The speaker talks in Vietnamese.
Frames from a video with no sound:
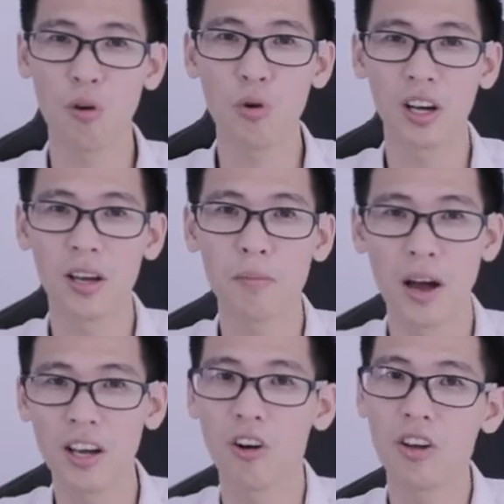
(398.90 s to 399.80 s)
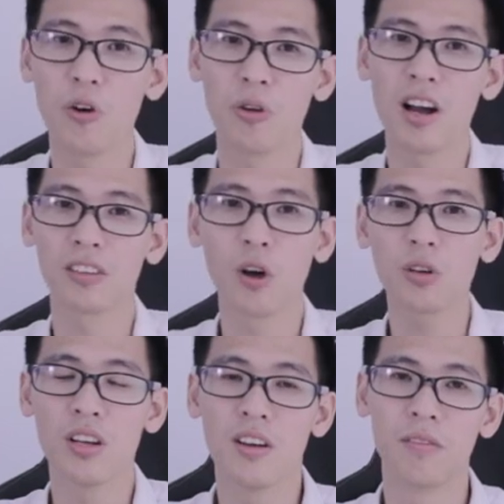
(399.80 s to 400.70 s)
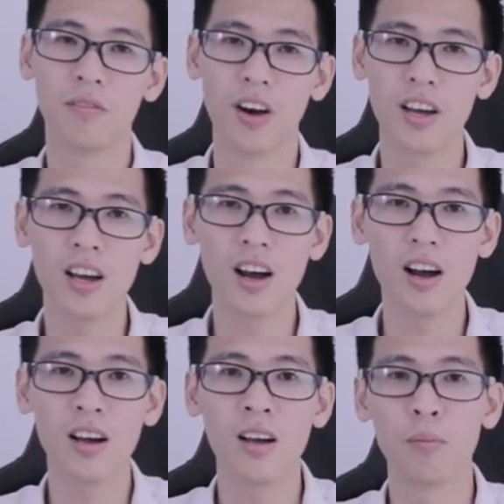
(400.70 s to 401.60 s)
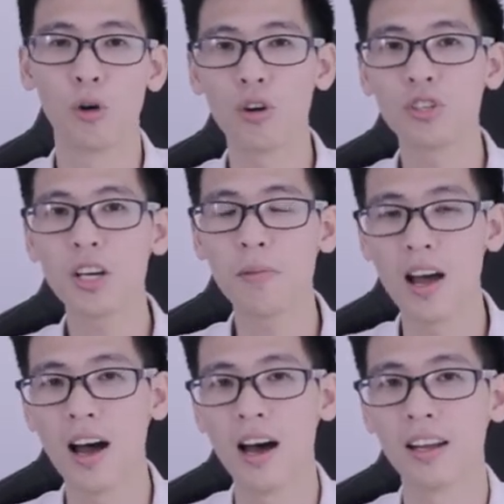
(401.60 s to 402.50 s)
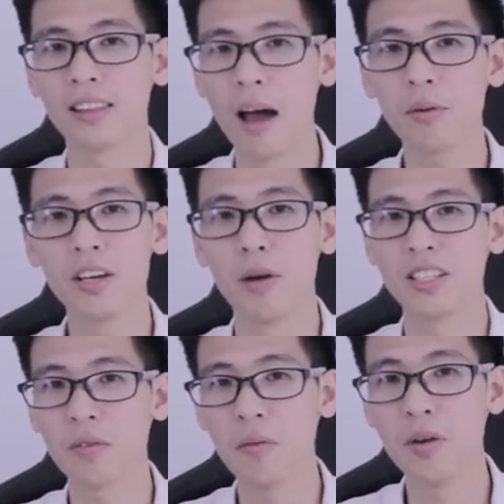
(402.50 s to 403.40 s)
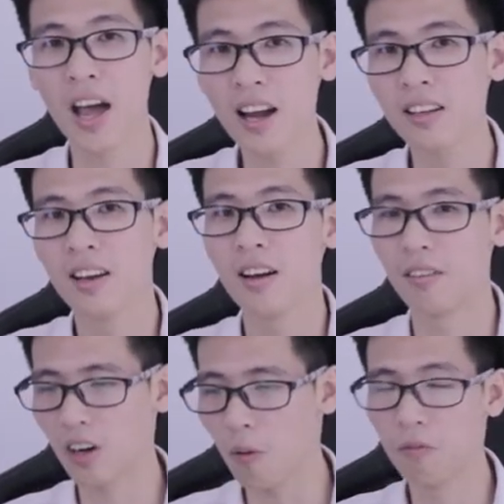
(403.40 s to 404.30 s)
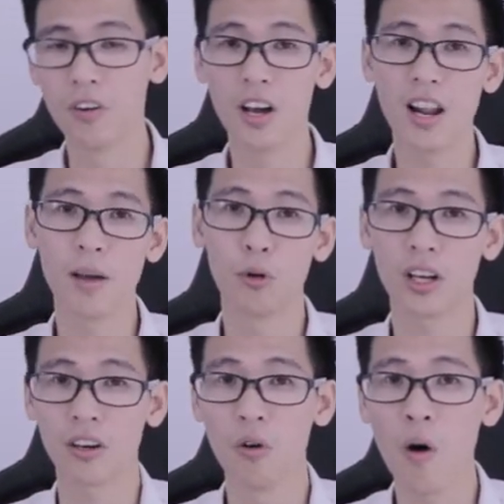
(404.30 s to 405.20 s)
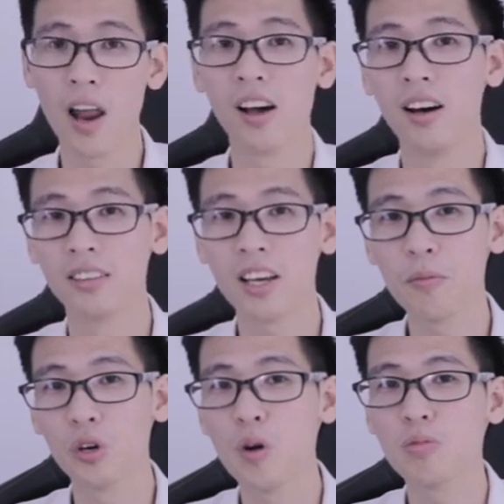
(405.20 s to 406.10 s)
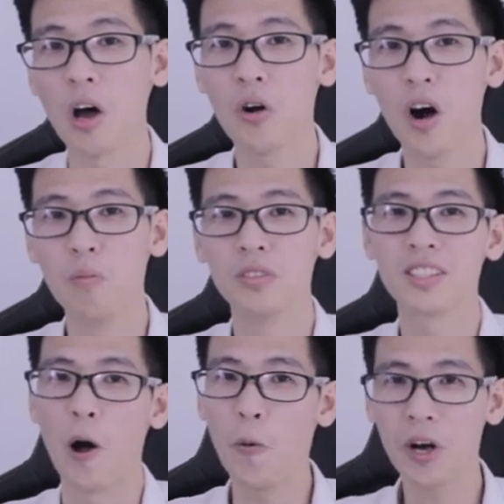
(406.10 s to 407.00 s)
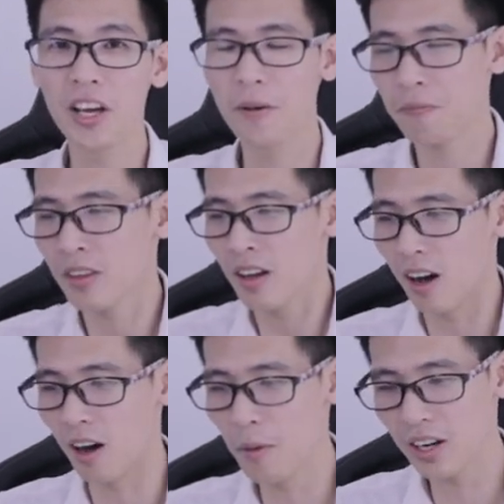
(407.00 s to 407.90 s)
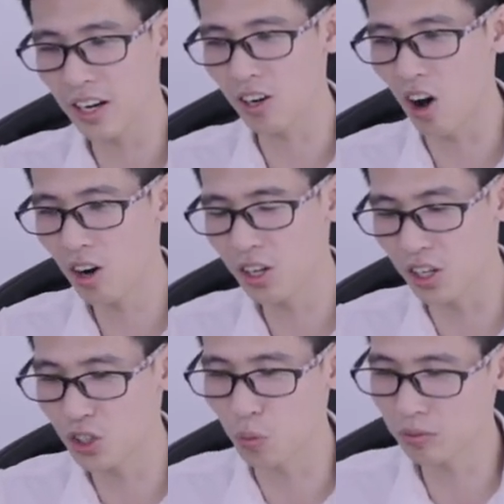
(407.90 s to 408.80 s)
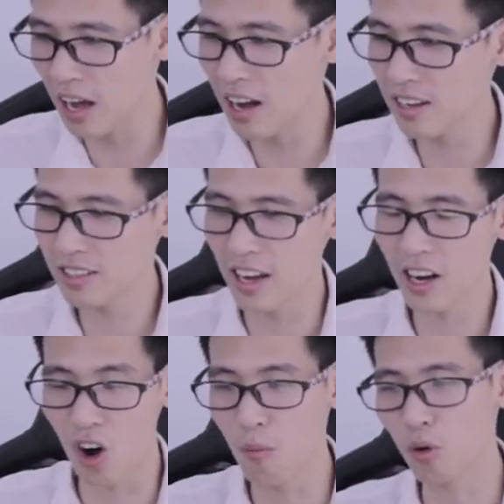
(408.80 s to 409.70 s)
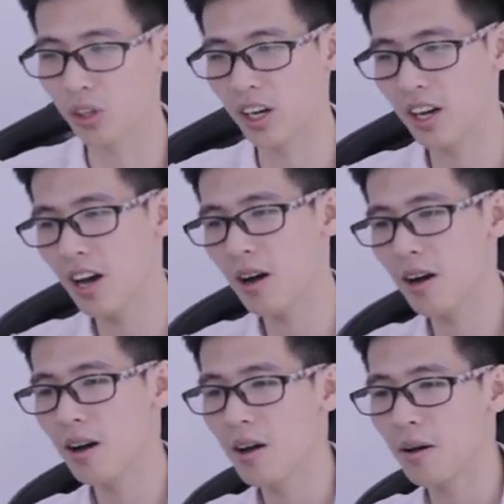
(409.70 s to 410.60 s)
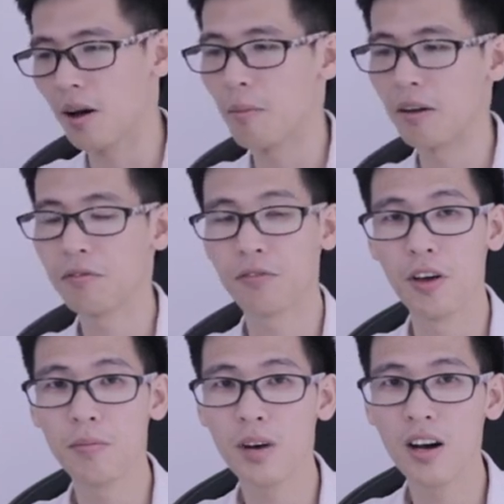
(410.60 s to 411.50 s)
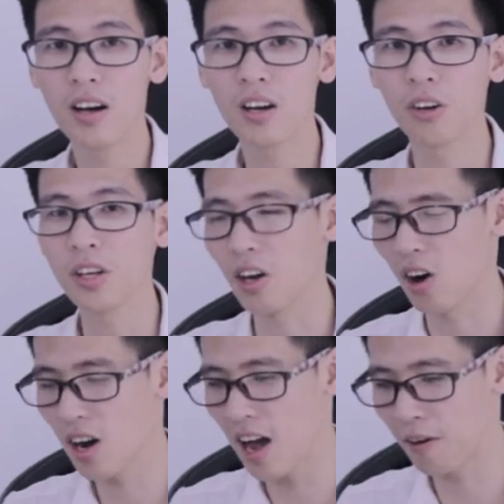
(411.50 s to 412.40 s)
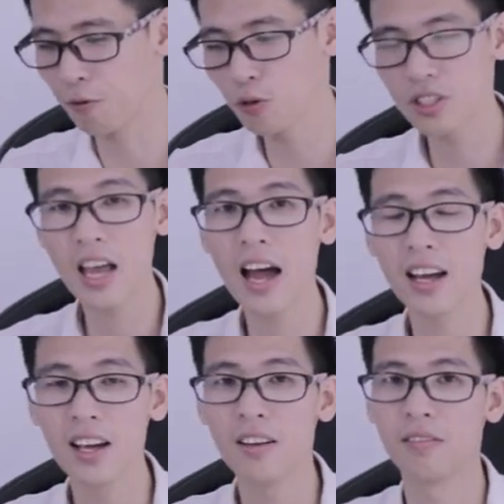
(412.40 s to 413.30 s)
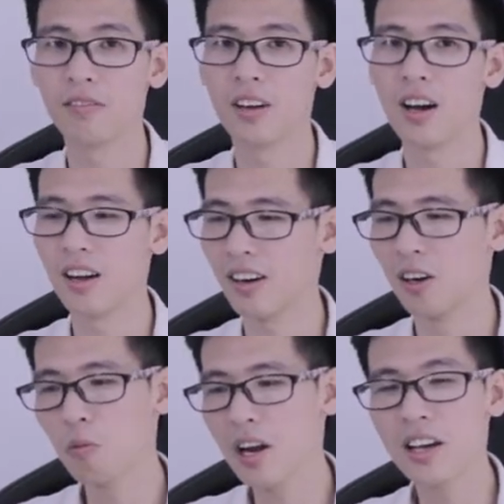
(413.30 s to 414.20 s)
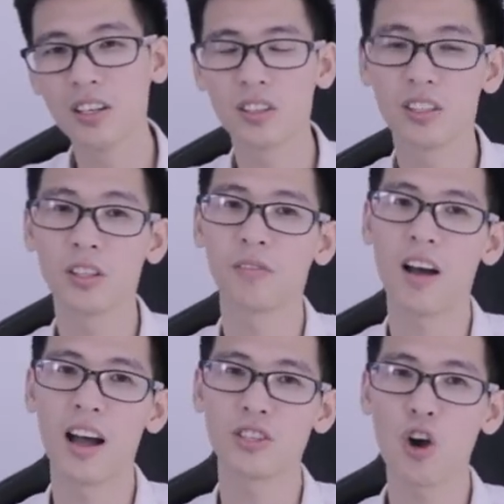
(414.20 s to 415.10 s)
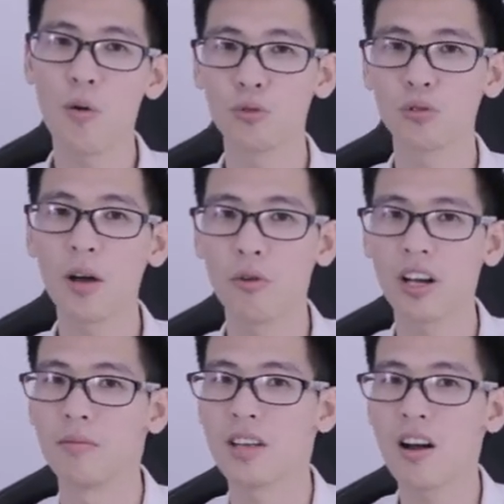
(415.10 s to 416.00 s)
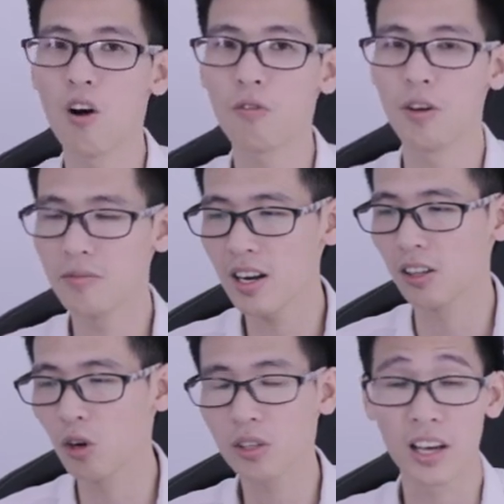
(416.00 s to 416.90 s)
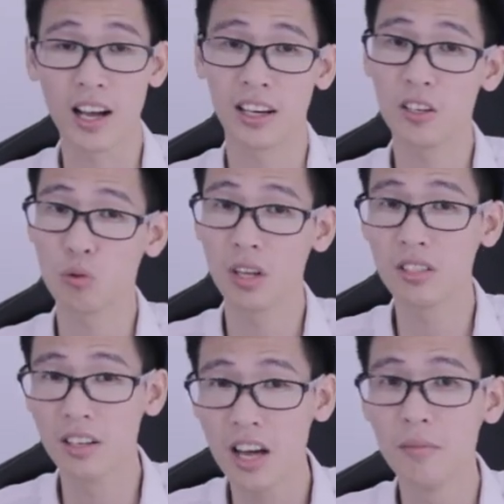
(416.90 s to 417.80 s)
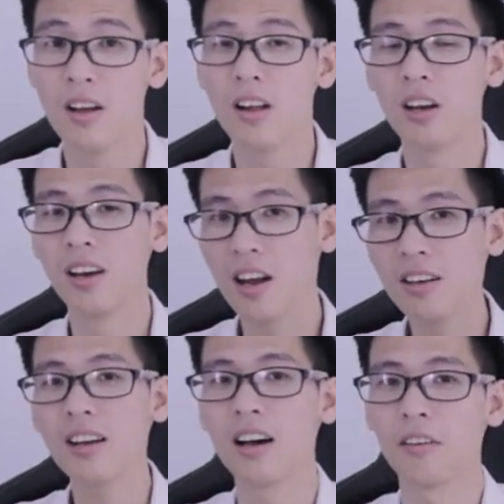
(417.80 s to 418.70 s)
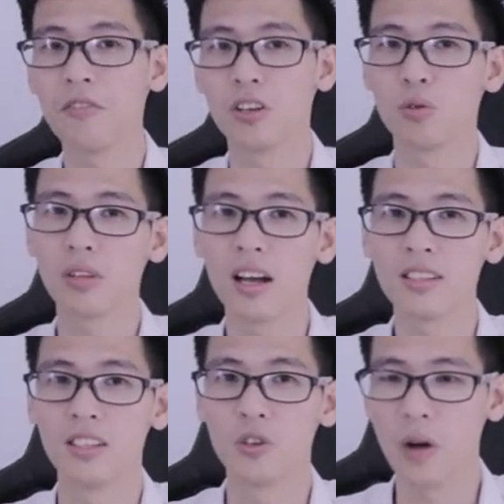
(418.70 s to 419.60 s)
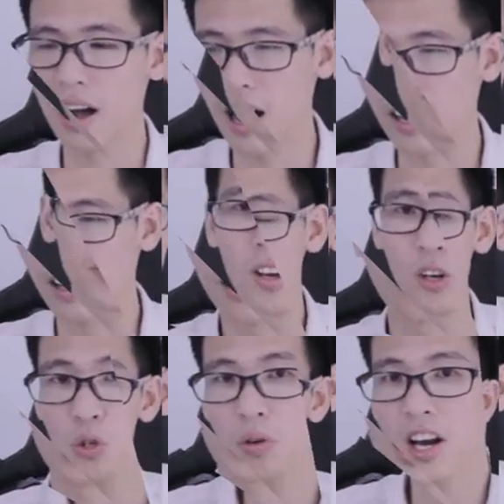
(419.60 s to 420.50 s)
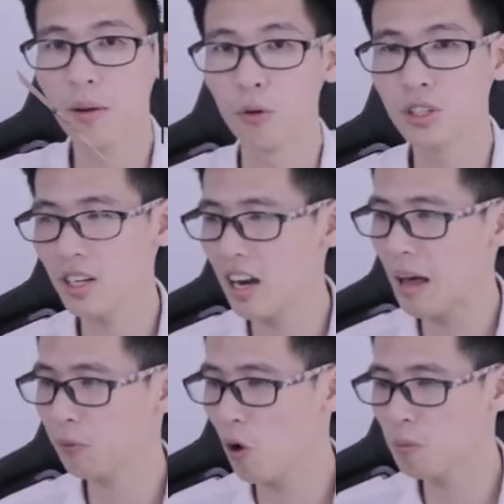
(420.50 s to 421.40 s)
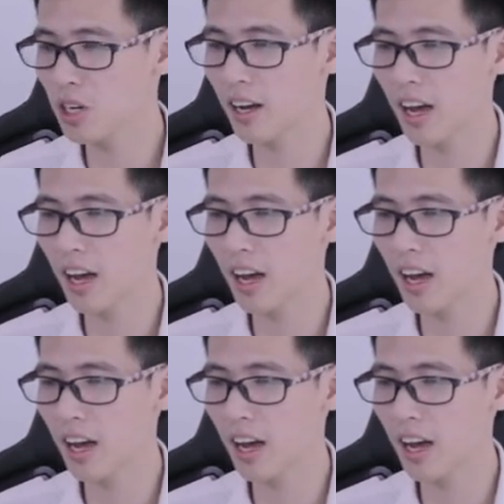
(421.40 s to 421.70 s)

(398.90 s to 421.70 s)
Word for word: có một cái máy có hiệu năng tốt với à, một con chip là 8750H cộng với lại một card đồ họa là GTX 1060 6GB à, bên cạnh đó thì chúng ta sẽ có một cái à, bàn phím à, có thể nói là full size à, lung linh và cho chúng ta một cảm giác gõ phím rất là tốt kể cả khi chúng ta chơi game lẫn là cái việc chúng ta sử dụng hàng ngày nói chung đây là một chiếc laptop chơi